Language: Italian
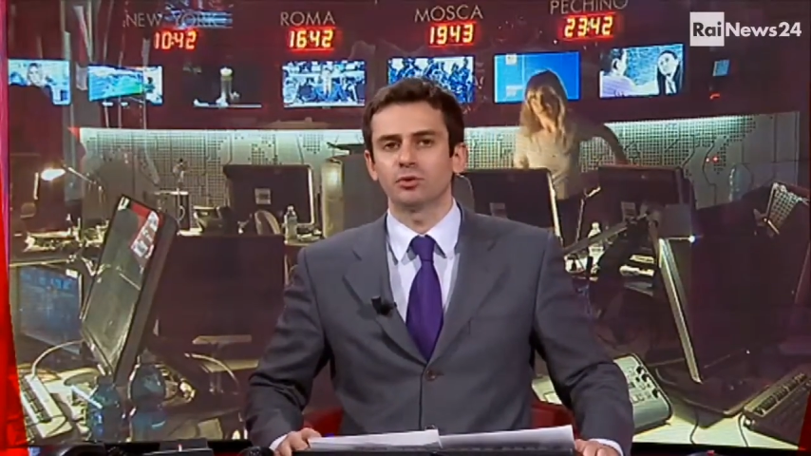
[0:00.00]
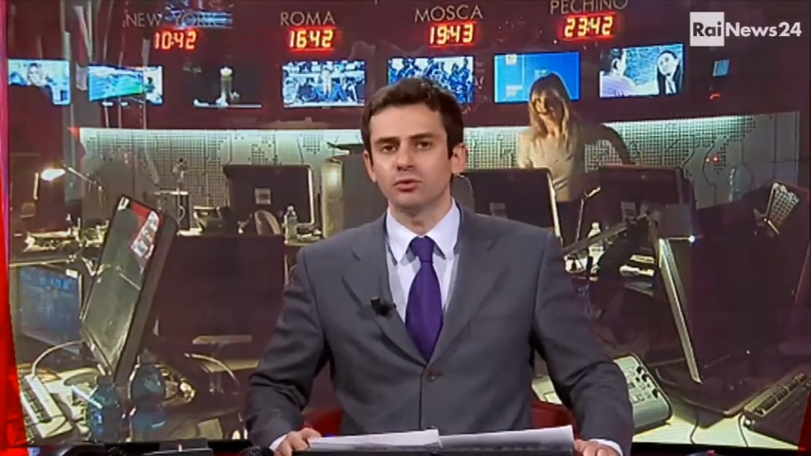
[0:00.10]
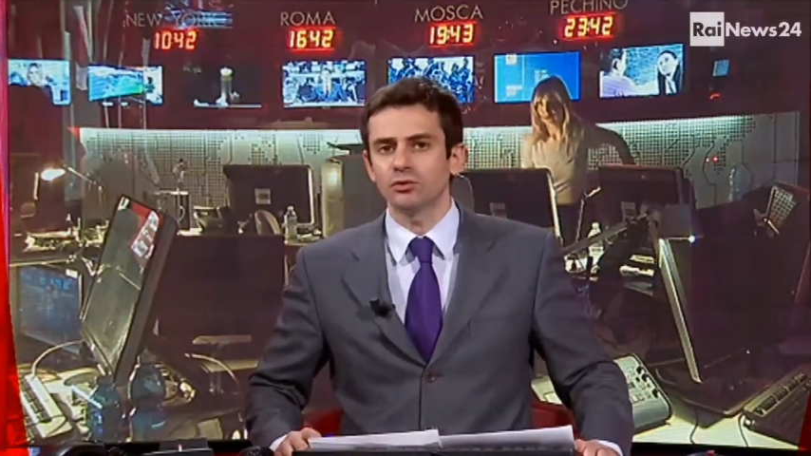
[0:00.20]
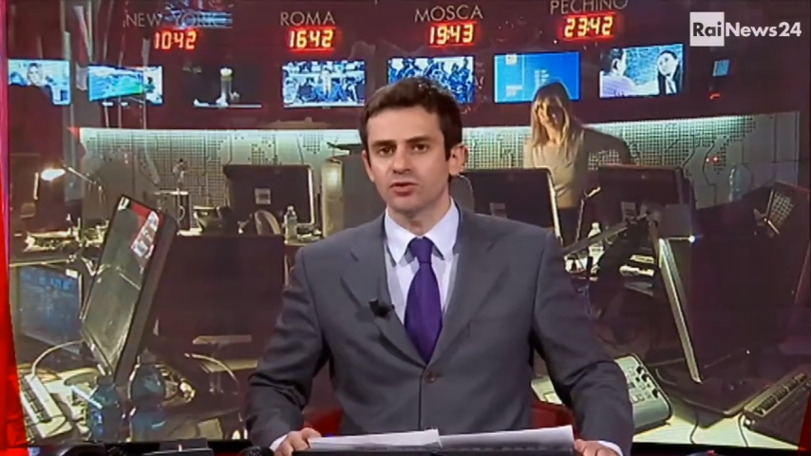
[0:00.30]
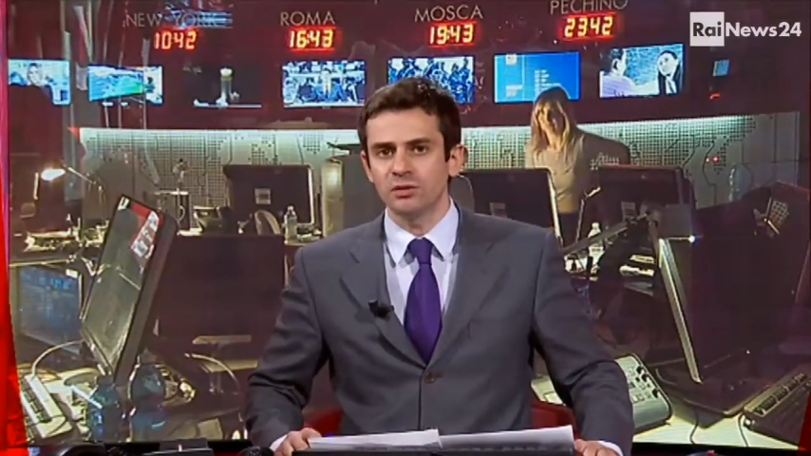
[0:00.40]

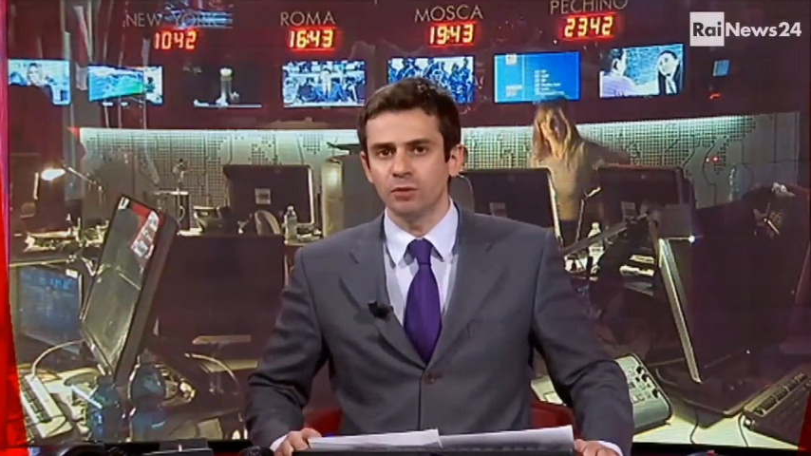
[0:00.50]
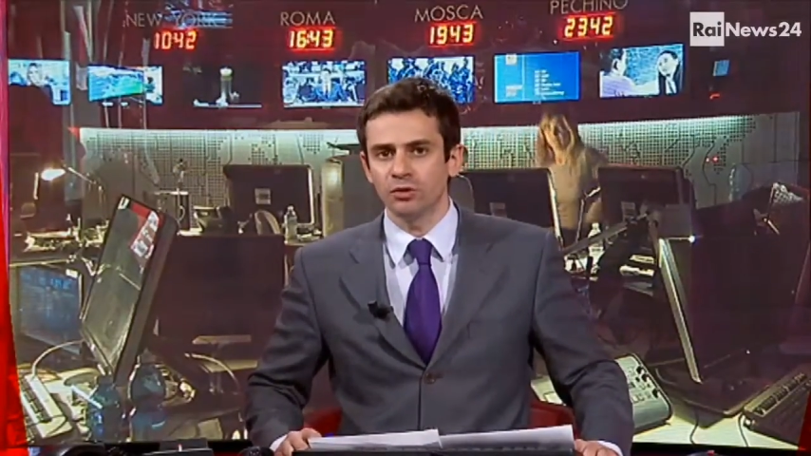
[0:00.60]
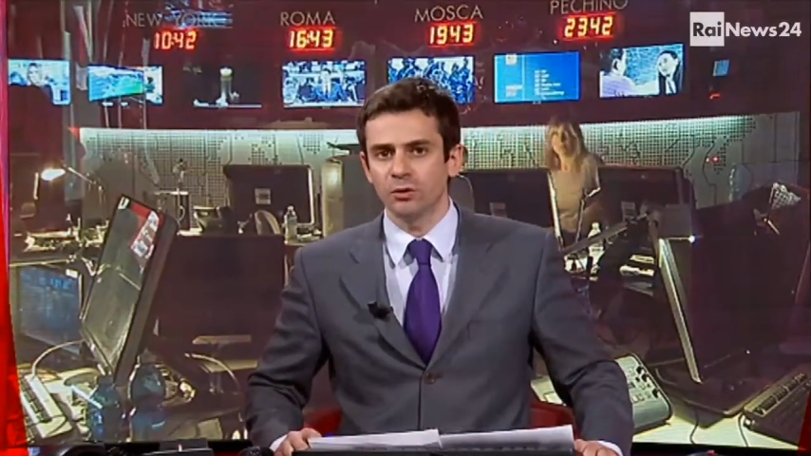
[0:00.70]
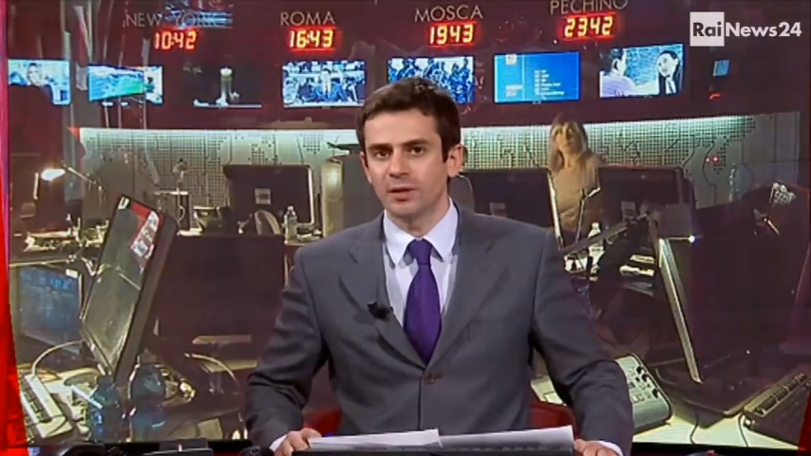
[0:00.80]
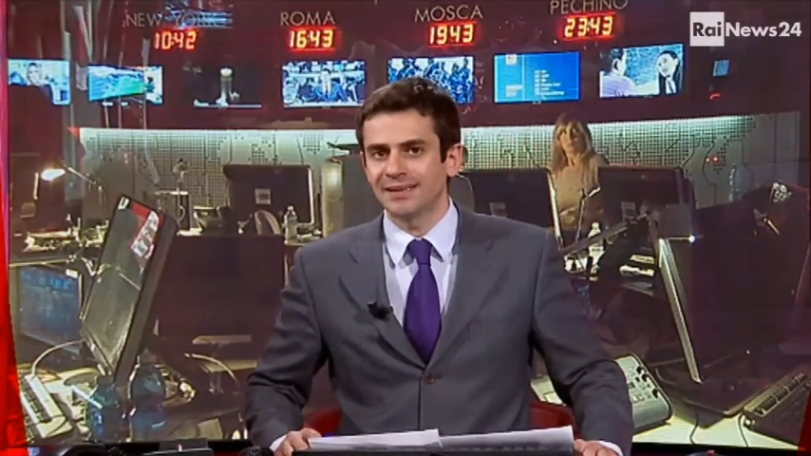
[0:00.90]
prodotto
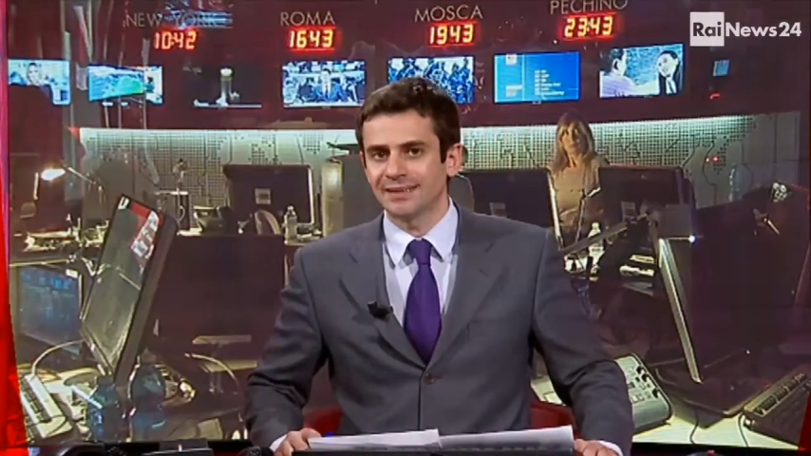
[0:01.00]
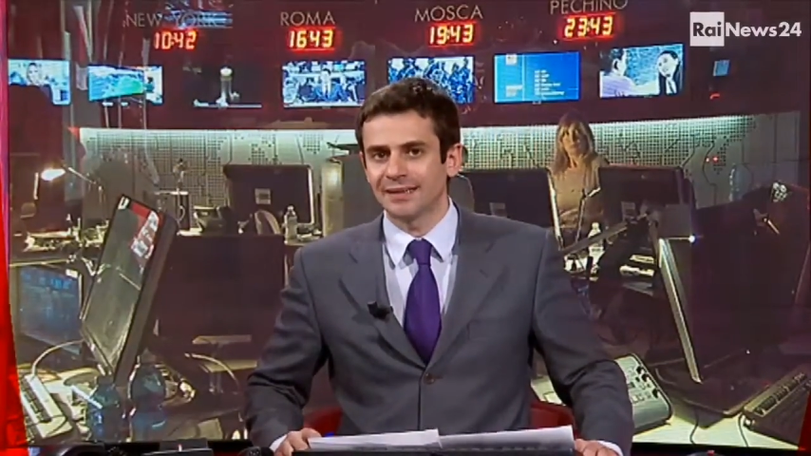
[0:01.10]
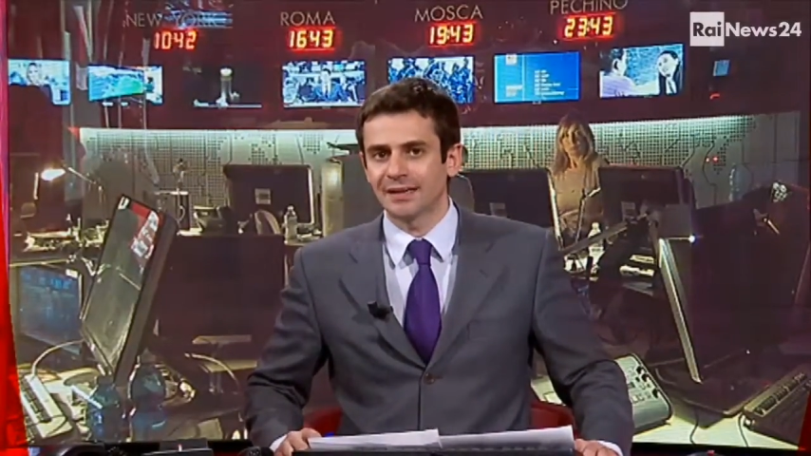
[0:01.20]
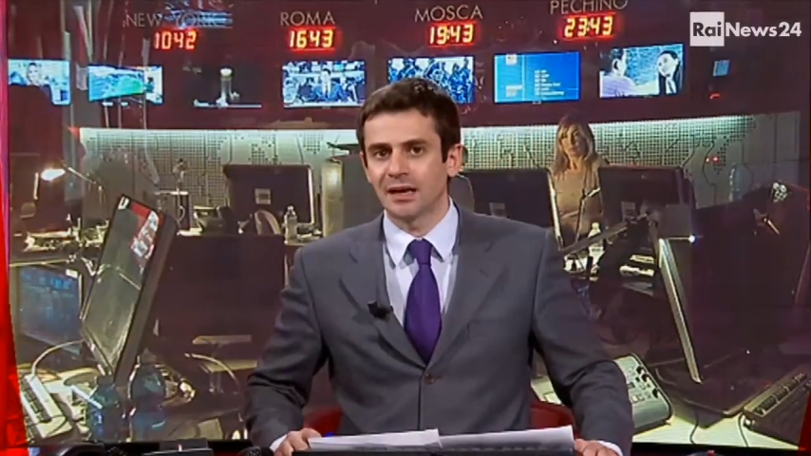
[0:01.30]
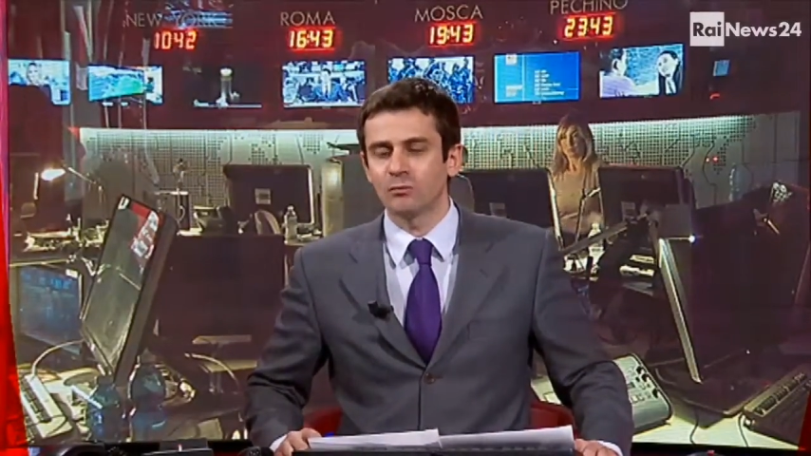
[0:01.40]
simbolo di quella terra,